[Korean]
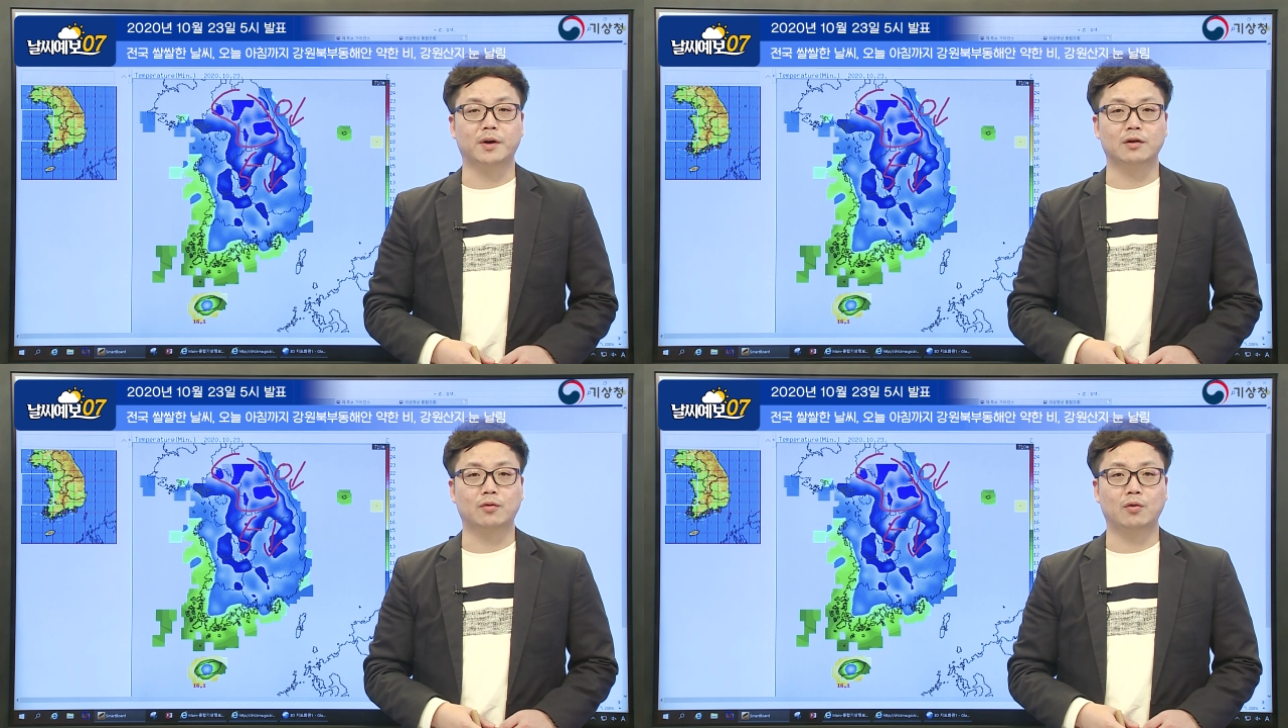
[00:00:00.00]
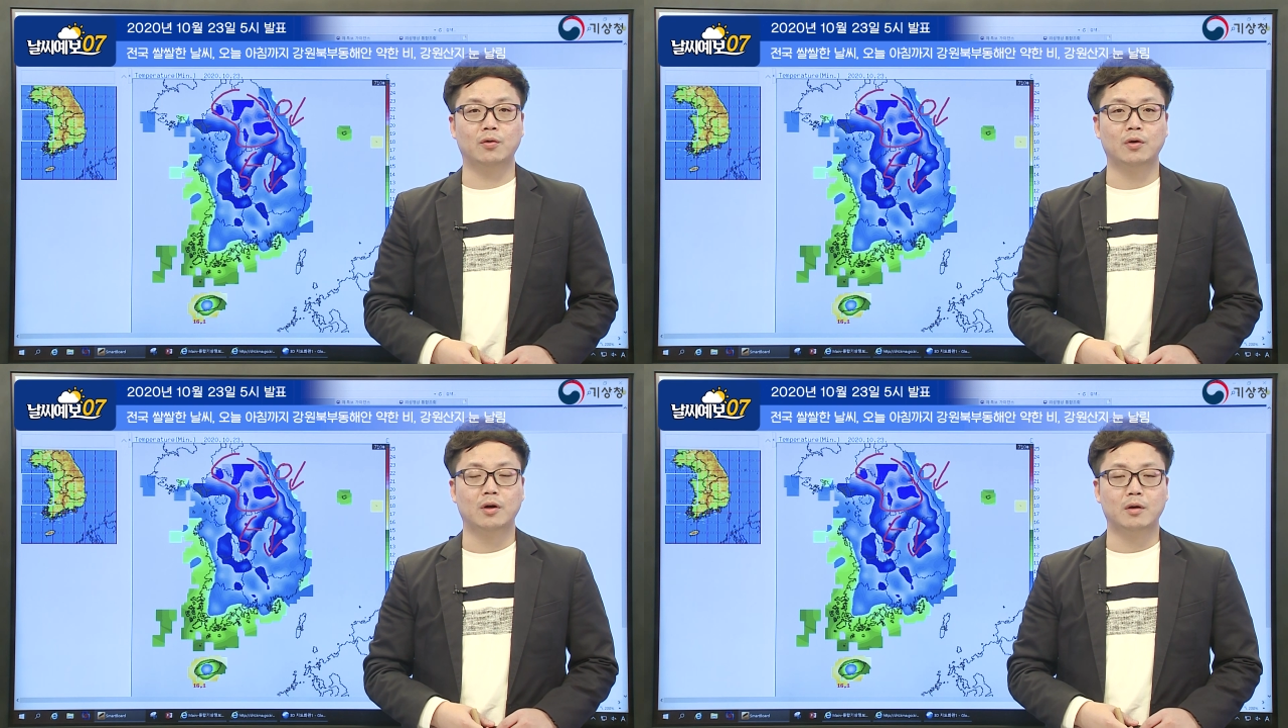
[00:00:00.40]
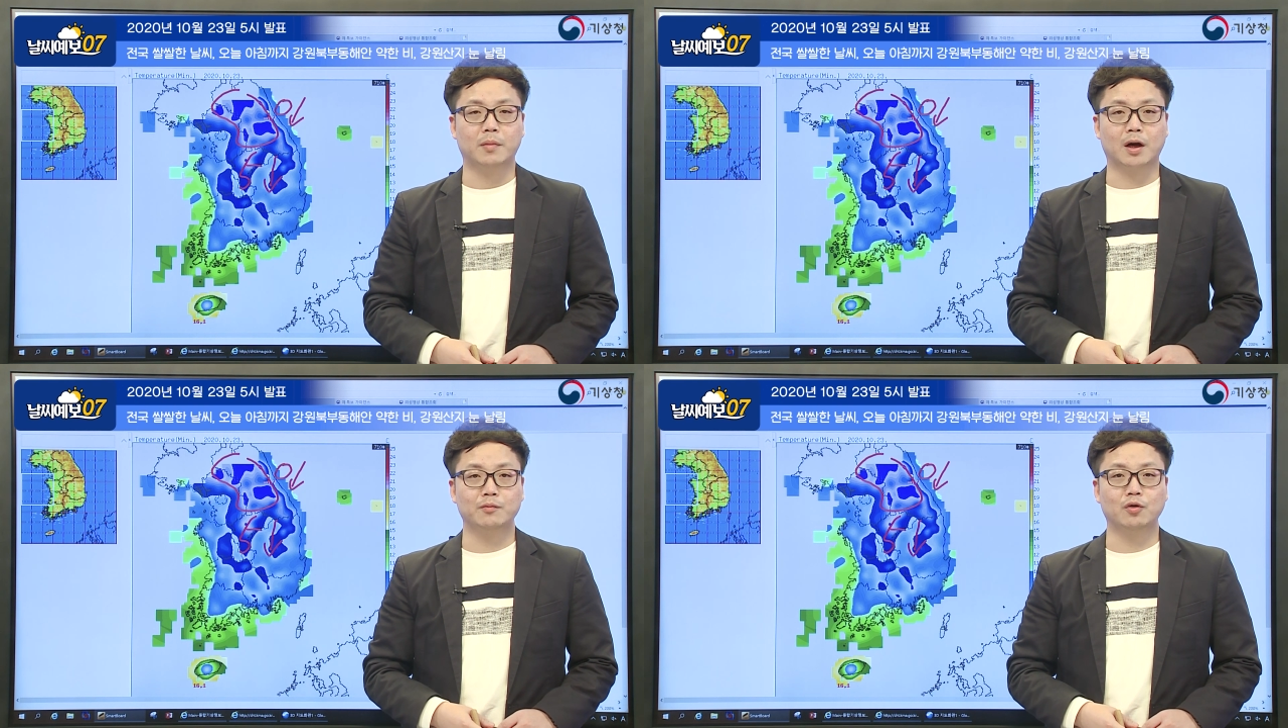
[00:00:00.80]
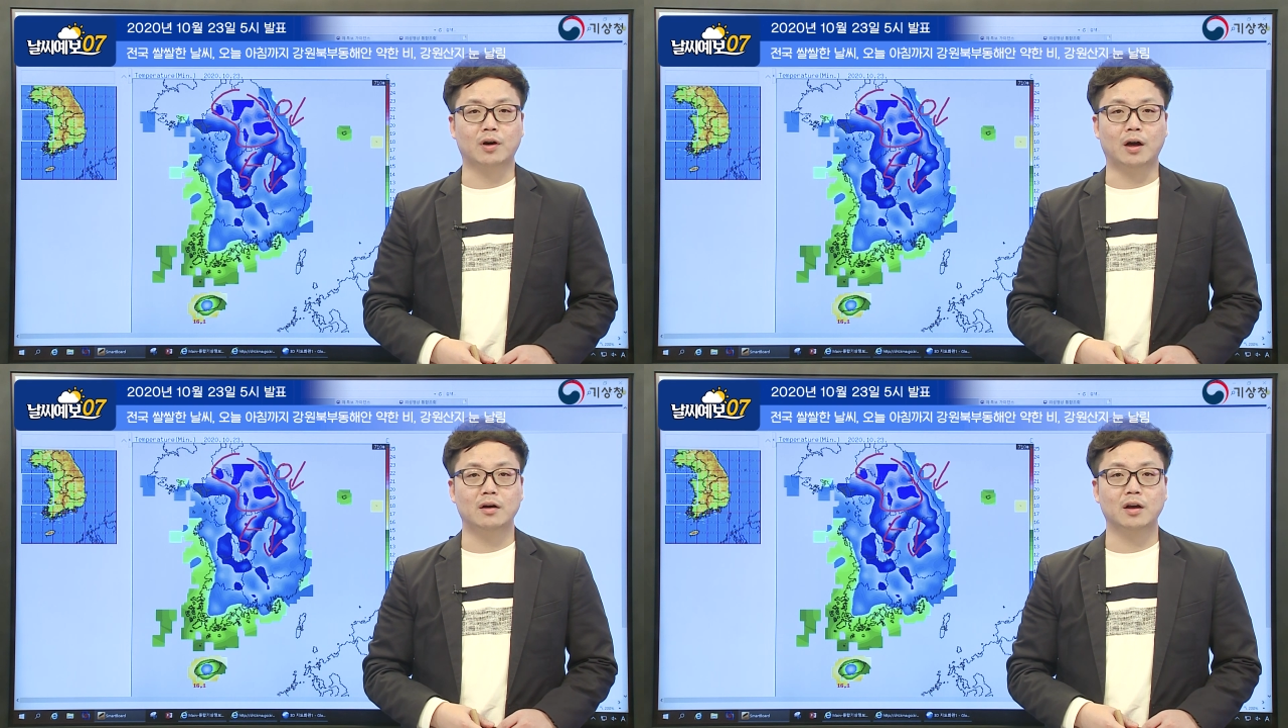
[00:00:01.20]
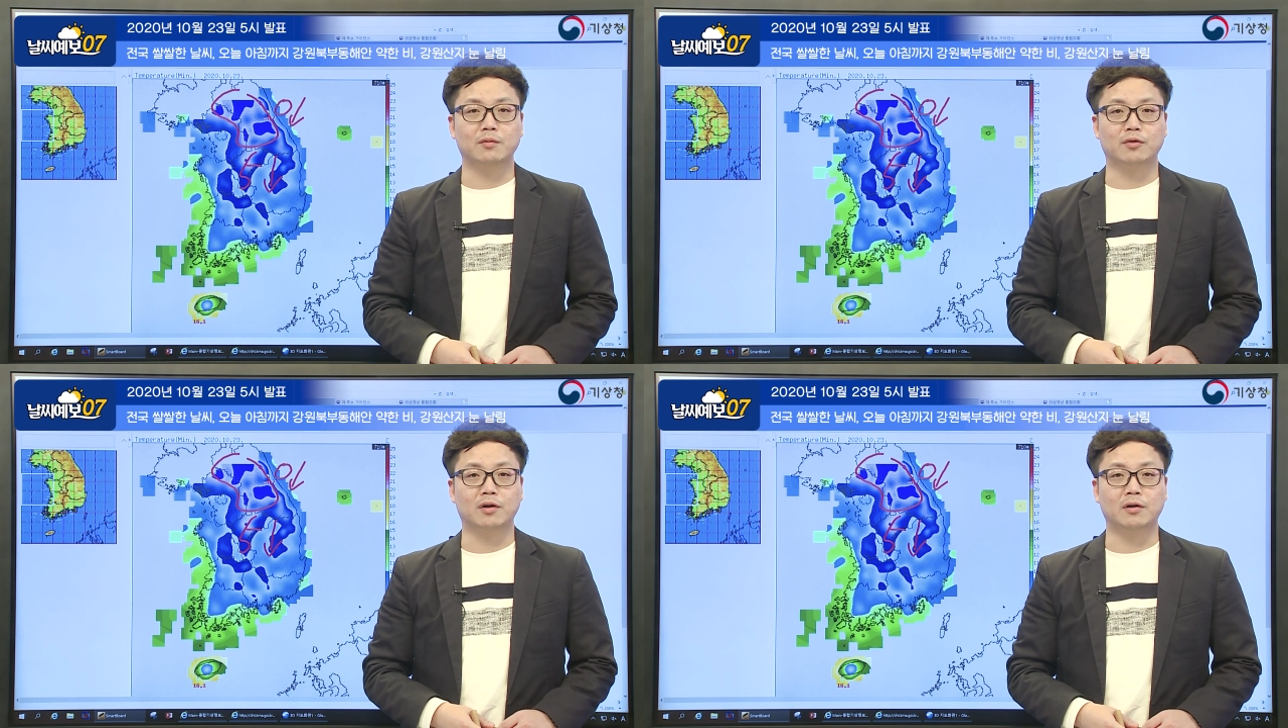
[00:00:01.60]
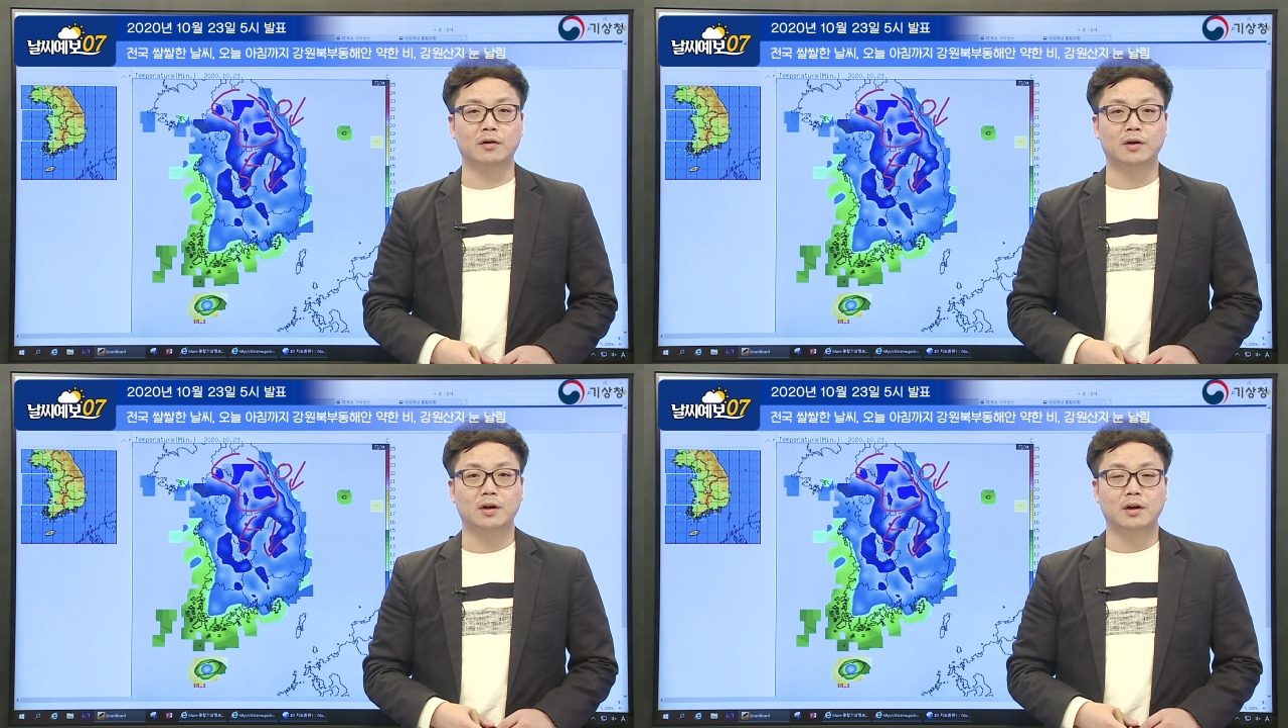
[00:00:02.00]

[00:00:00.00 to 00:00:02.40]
많고 바람도 강하게 불어